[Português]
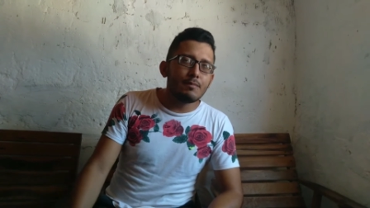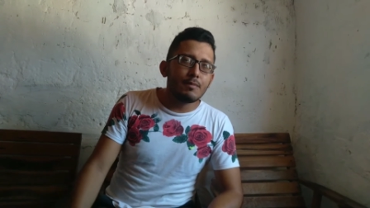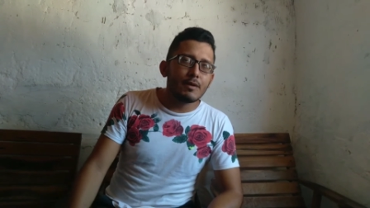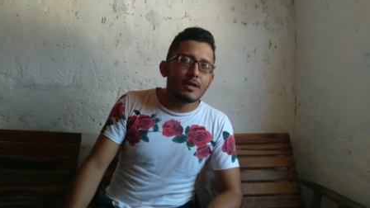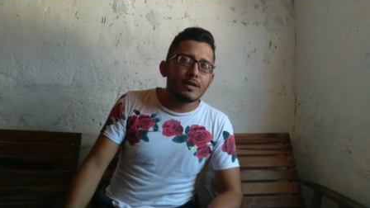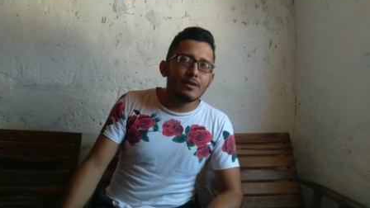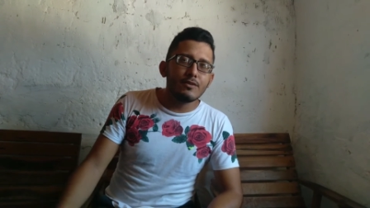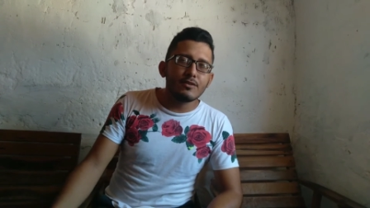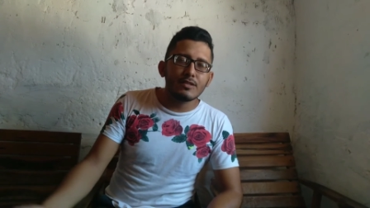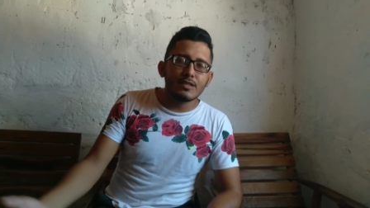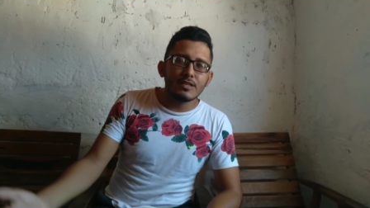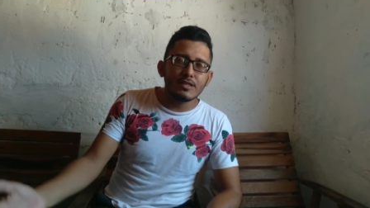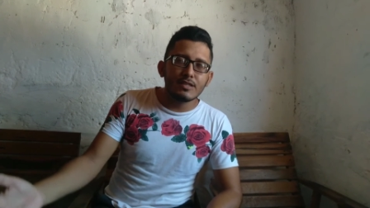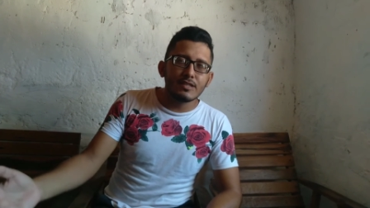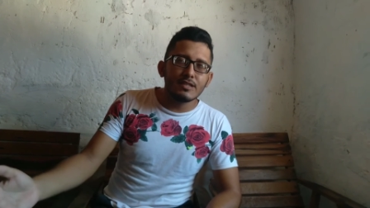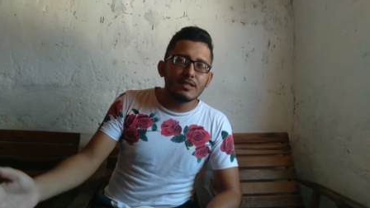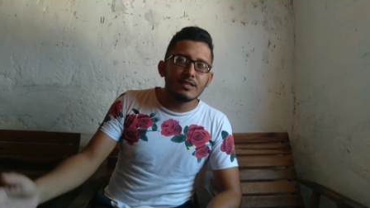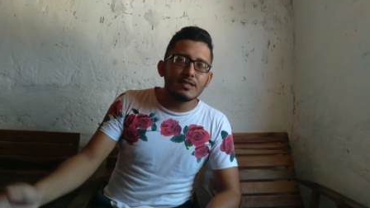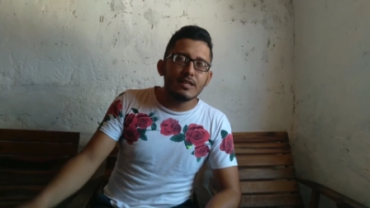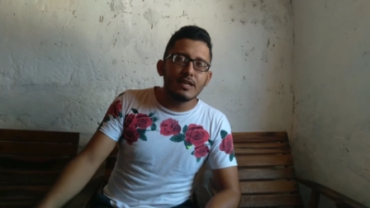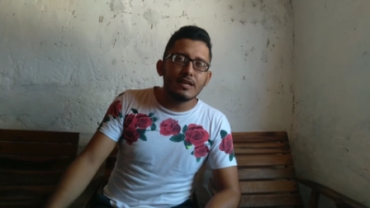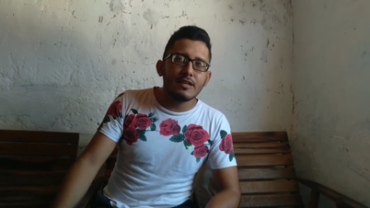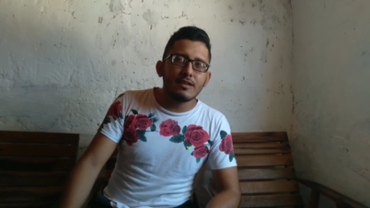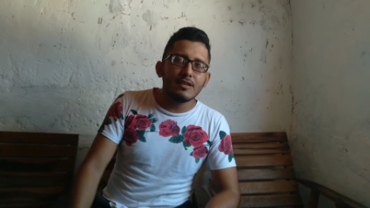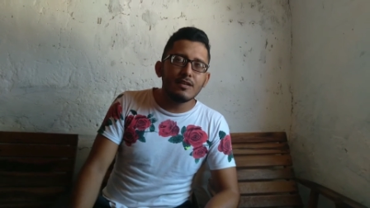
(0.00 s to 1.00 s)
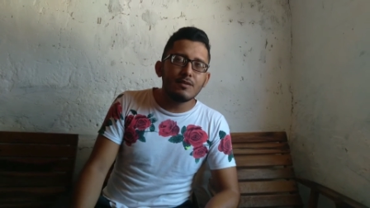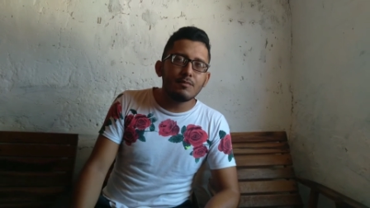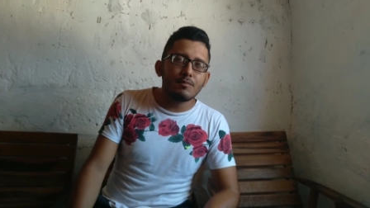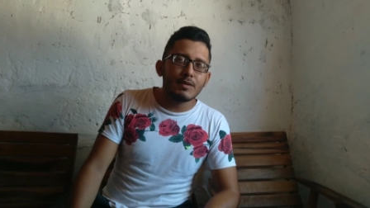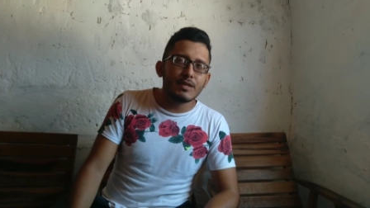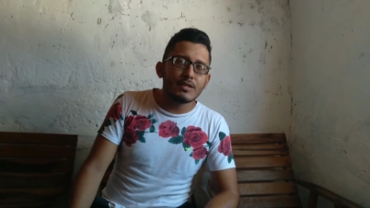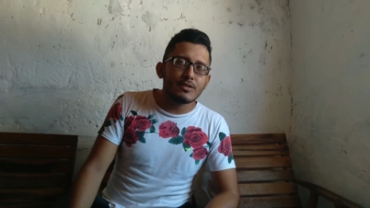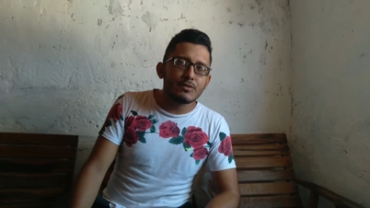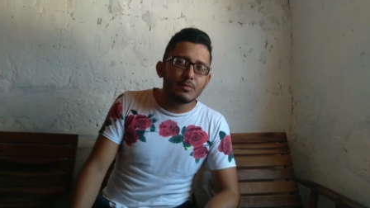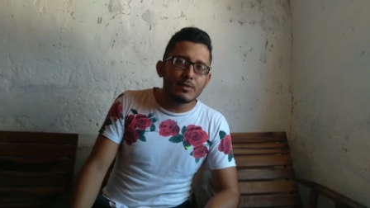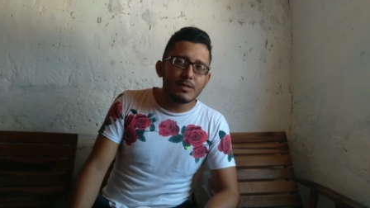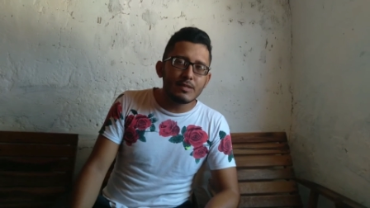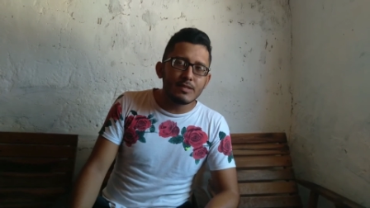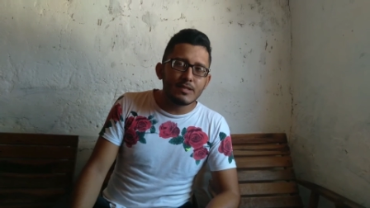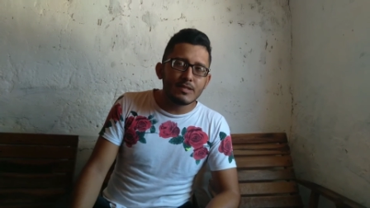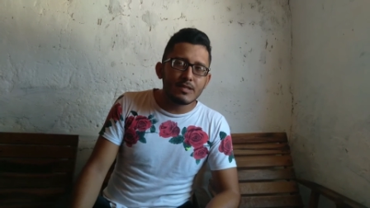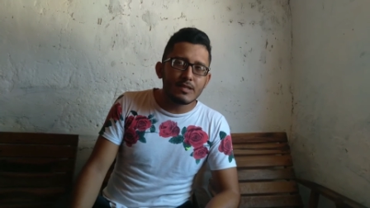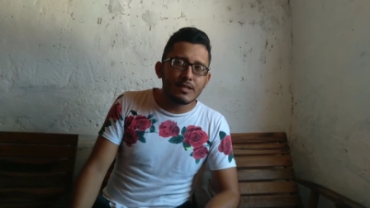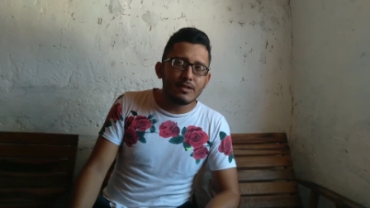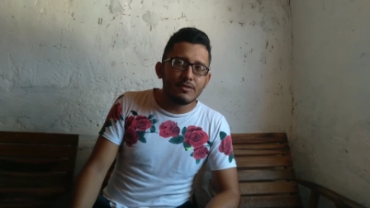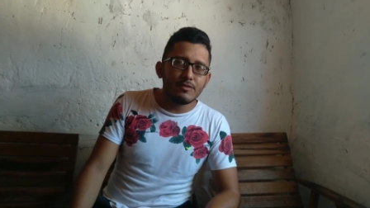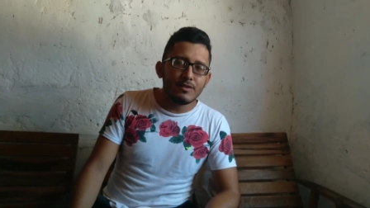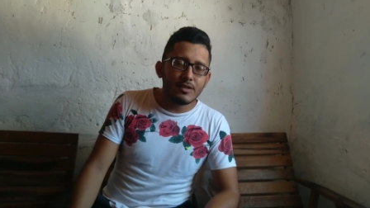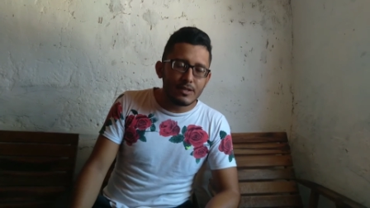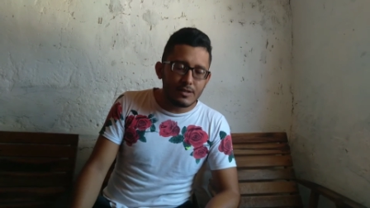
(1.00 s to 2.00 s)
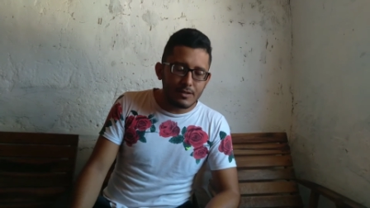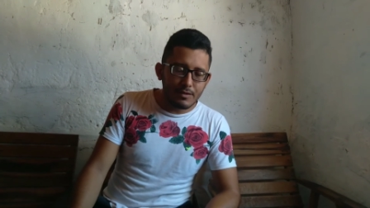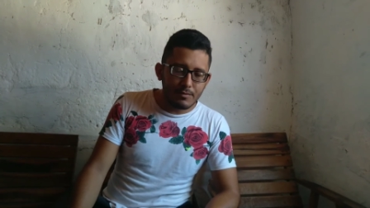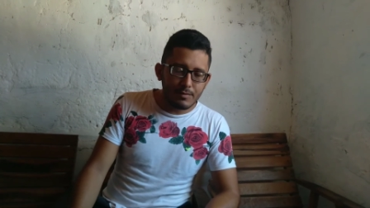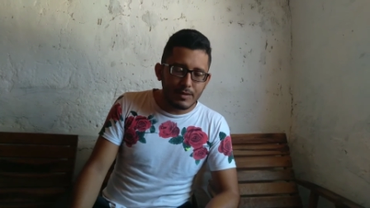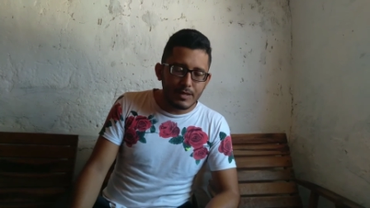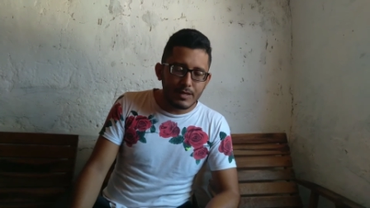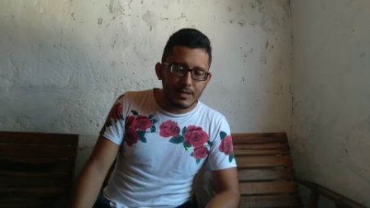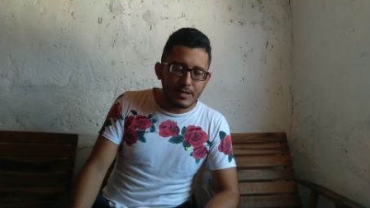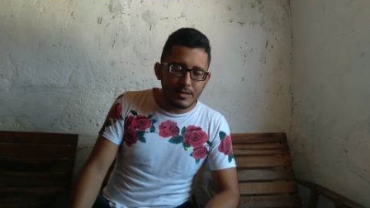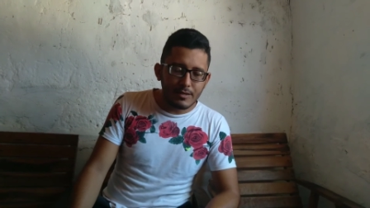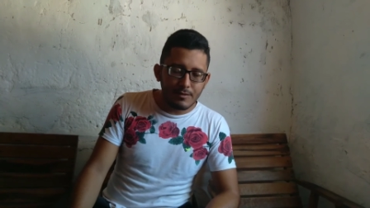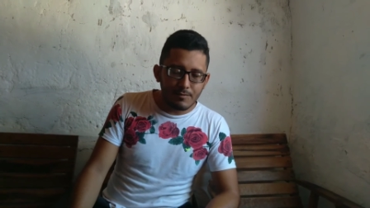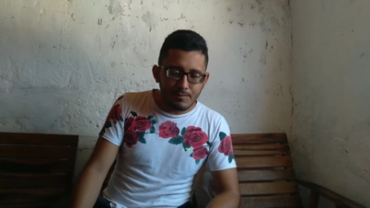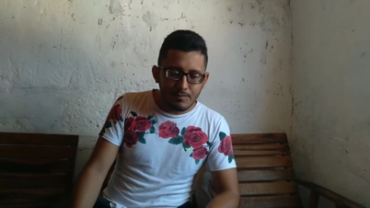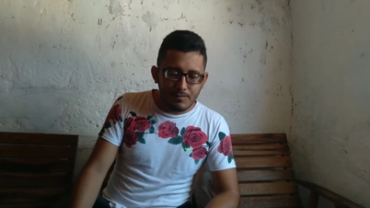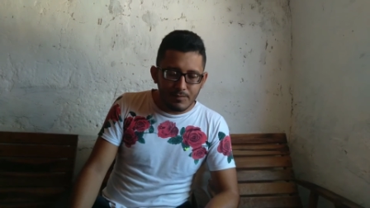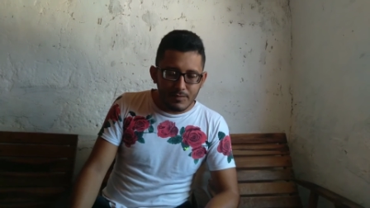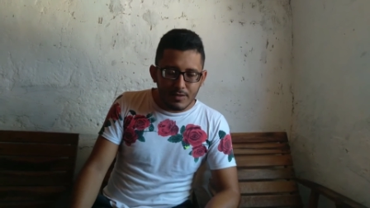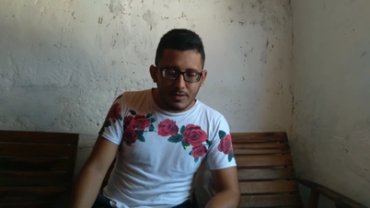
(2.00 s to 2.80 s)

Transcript: Para quem vocês quiserem, peço para eles se inscreverem também, né?